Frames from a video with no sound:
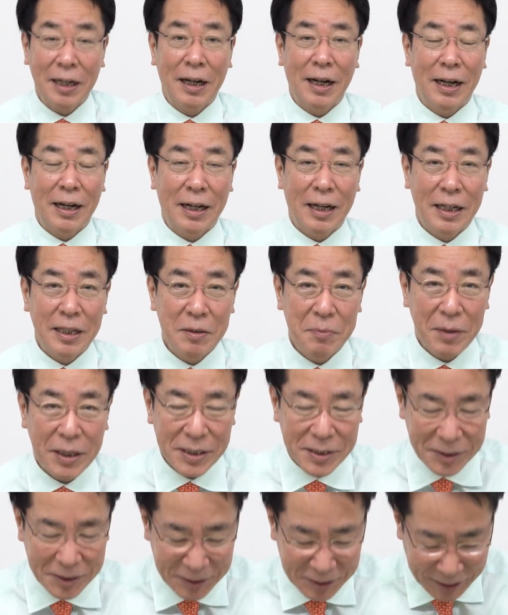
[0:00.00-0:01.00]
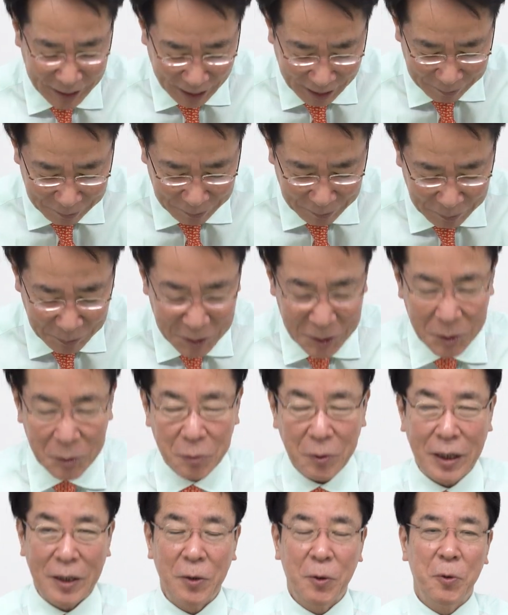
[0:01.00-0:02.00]
が上がりましたもし
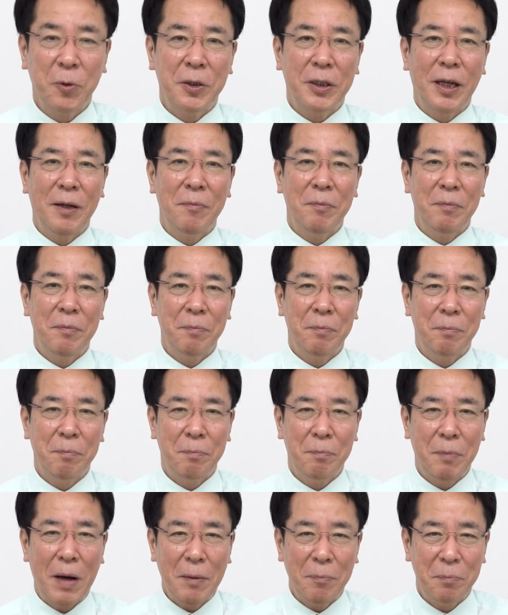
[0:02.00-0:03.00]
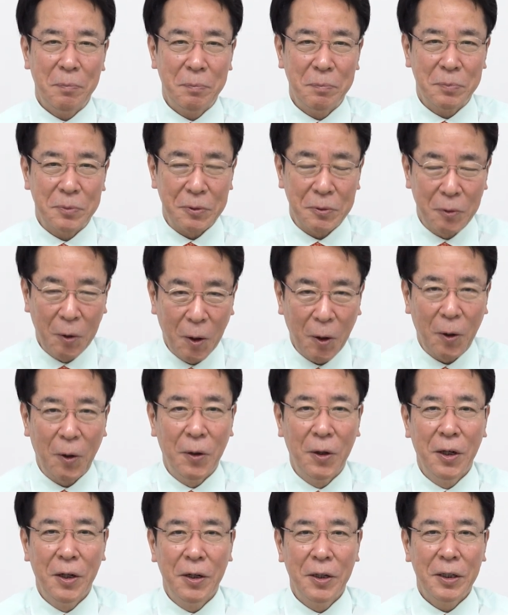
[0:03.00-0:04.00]
くは脳天バップ
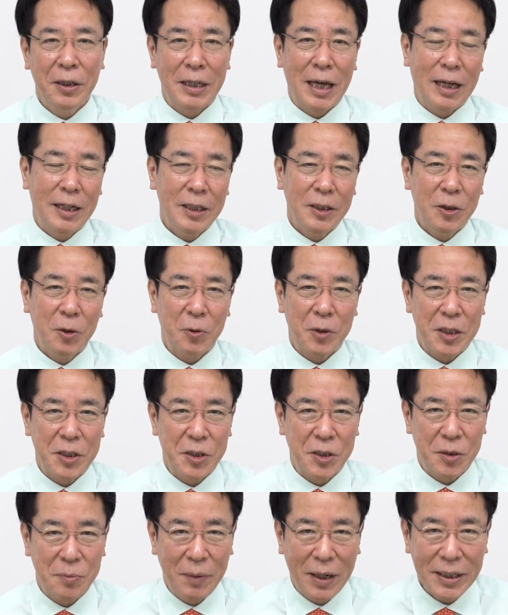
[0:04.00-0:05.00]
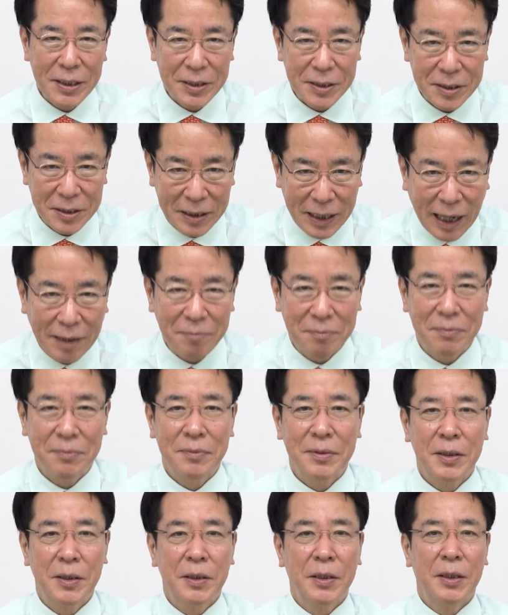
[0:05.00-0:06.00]
をやり取りしました、
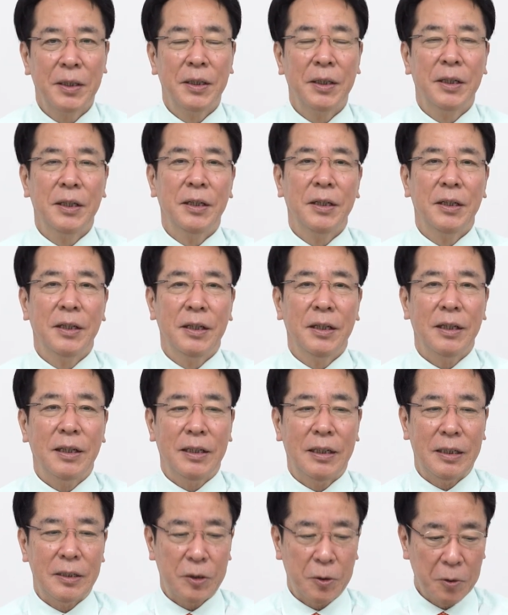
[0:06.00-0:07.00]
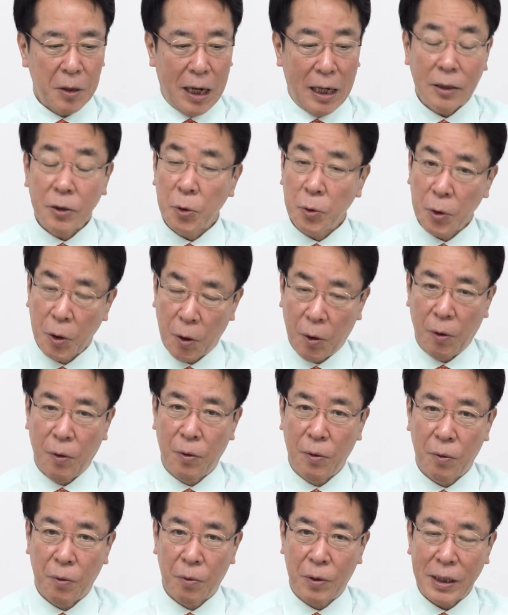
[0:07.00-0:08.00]
えー、その後の
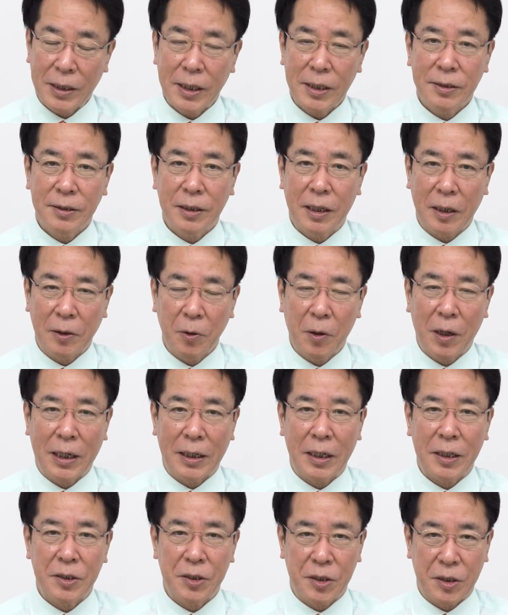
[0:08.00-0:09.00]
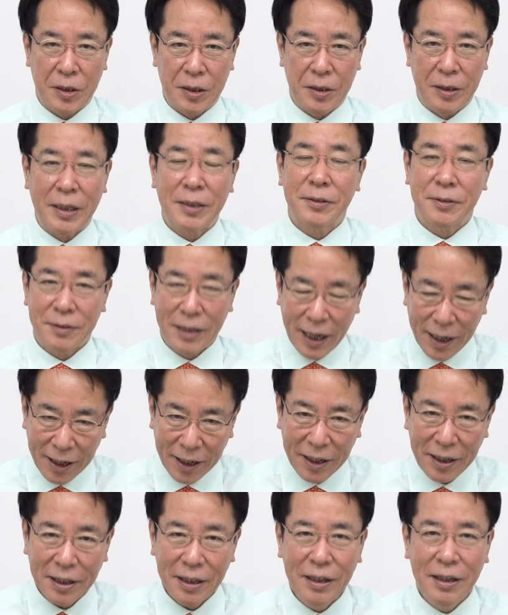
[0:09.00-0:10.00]
お片付けの話です
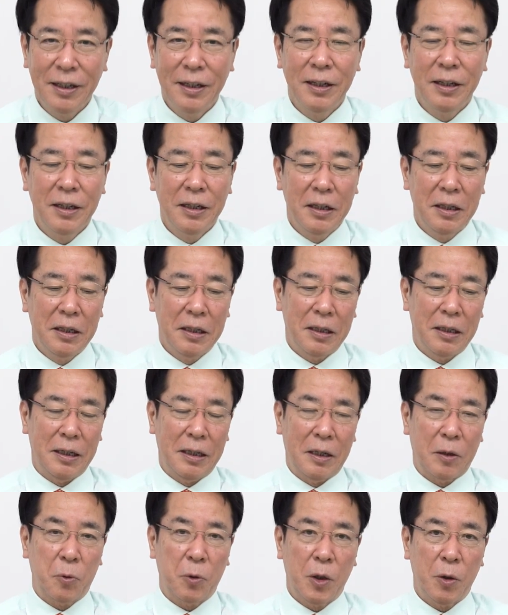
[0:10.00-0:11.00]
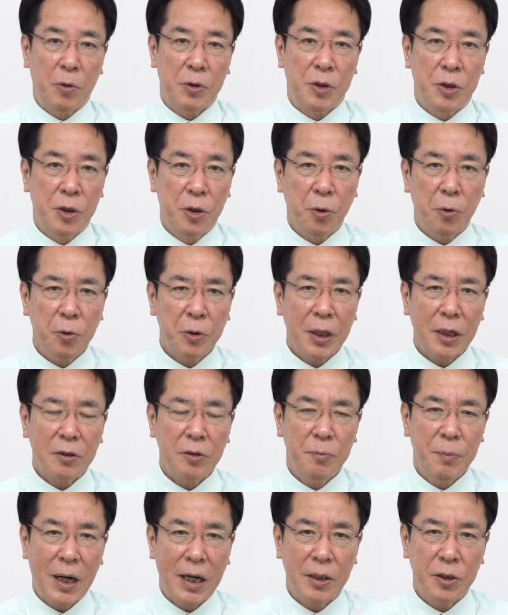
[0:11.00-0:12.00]
ね、えー、これを自動
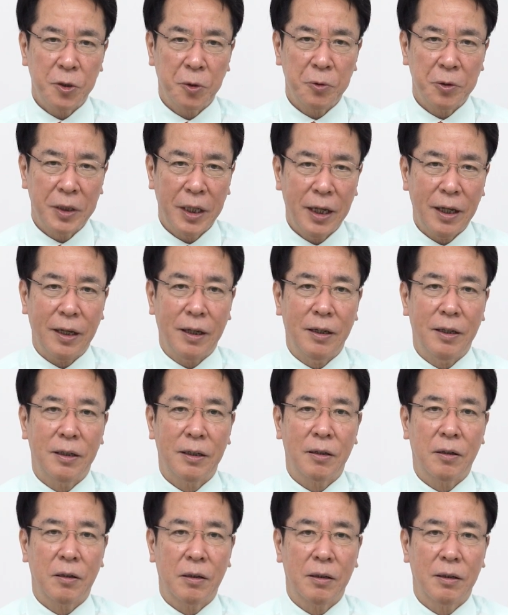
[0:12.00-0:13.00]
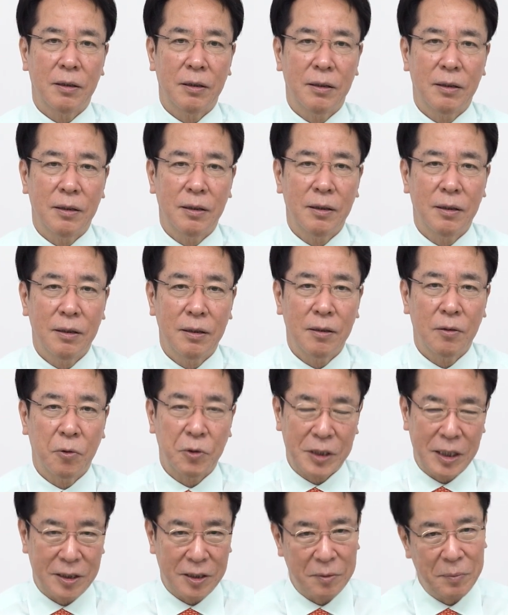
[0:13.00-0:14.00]
卓バージョンで
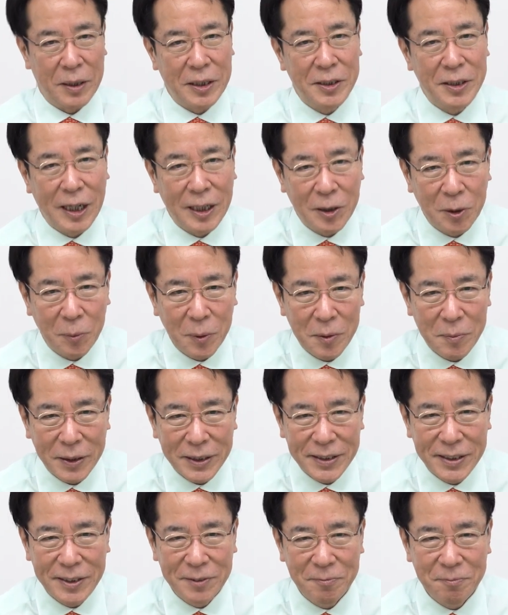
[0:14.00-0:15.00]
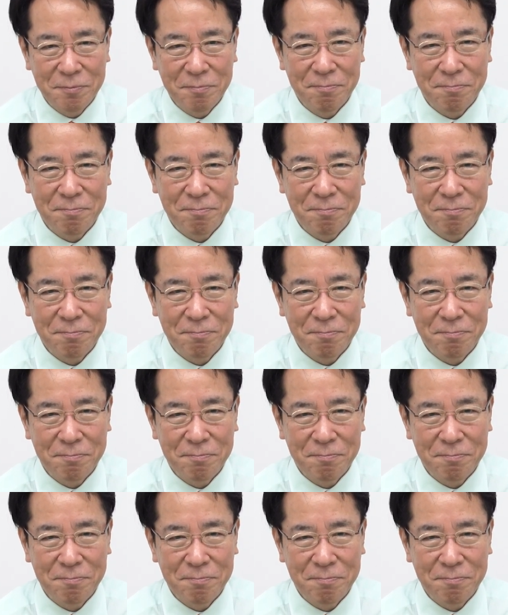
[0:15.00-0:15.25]
ご説明したいと思います